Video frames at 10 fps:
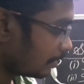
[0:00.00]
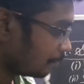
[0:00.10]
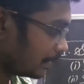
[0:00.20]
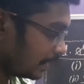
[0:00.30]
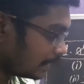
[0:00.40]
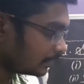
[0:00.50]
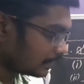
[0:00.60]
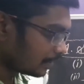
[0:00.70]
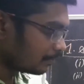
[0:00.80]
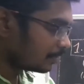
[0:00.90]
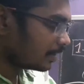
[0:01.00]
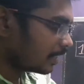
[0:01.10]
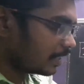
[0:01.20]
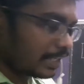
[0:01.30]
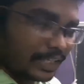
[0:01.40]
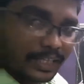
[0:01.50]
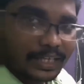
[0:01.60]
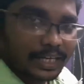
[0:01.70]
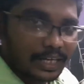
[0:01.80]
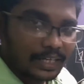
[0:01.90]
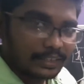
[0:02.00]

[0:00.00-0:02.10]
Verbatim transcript: இப்போ லீஸ்ட் கவுண்ட்டுங்கிறது என்னென்னா